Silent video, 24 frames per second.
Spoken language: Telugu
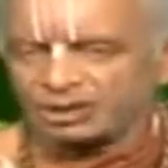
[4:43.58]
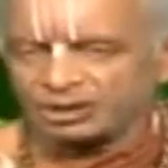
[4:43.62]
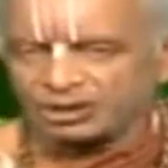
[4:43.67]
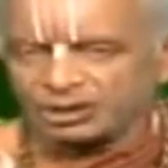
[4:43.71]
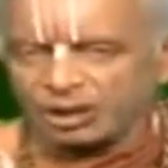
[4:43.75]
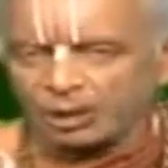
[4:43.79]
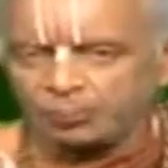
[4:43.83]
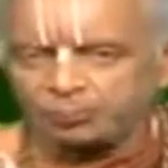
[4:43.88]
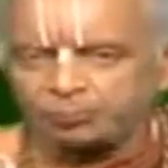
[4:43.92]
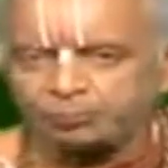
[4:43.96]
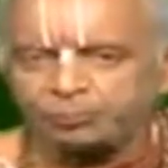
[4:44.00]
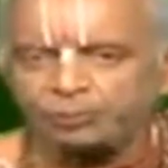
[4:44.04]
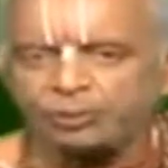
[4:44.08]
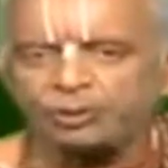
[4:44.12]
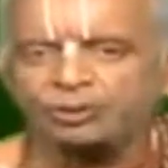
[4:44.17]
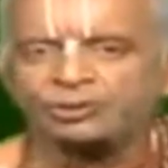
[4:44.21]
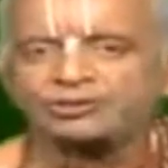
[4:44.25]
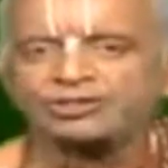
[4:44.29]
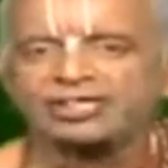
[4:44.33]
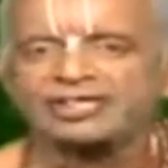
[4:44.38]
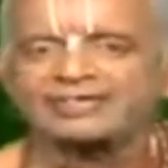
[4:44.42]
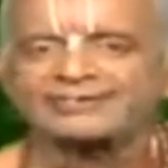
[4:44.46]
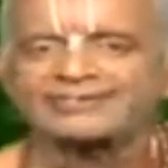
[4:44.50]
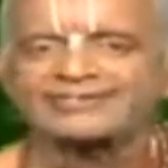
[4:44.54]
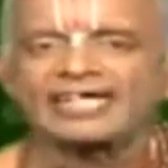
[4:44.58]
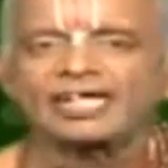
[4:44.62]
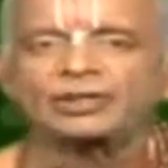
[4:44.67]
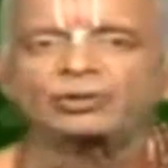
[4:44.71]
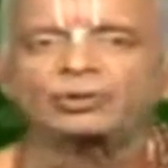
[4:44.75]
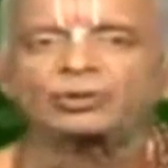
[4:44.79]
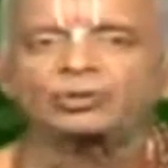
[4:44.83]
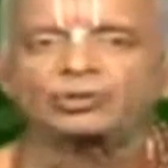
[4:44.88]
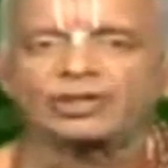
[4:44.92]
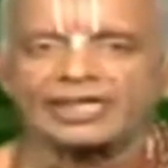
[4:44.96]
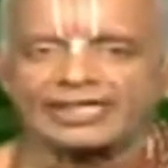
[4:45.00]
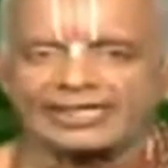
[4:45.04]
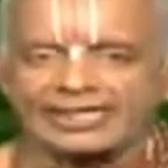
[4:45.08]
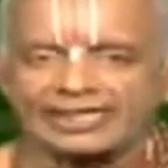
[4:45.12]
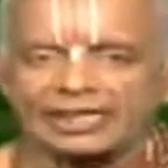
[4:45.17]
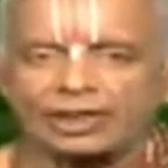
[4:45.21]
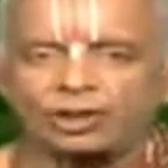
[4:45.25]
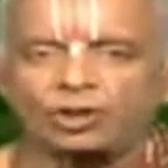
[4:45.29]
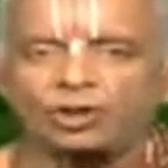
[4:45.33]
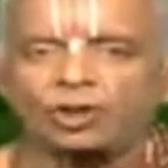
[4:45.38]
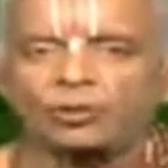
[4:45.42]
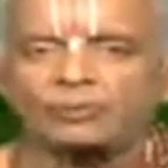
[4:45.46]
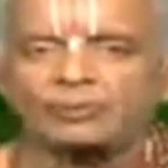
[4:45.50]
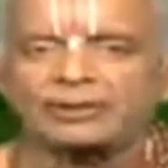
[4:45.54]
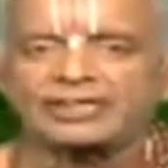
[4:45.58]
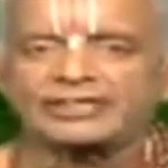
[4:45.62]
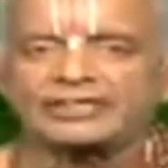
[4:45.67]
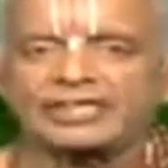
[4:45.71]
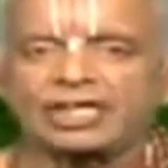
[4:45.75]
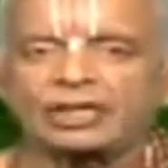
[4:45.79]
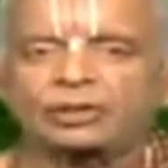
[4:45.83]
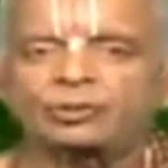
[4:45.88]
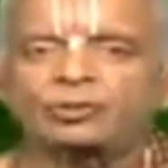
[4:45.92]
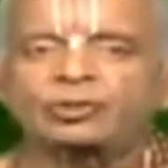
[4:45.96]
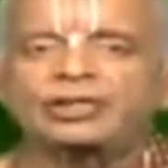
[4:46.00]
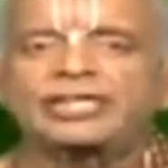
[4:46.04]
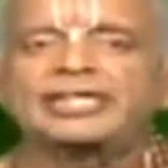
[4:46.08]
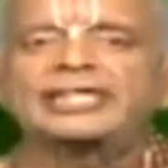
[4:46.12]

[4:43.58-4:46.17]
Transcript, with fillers: తప్పులు చేస్తాను నరకంలో పడతాను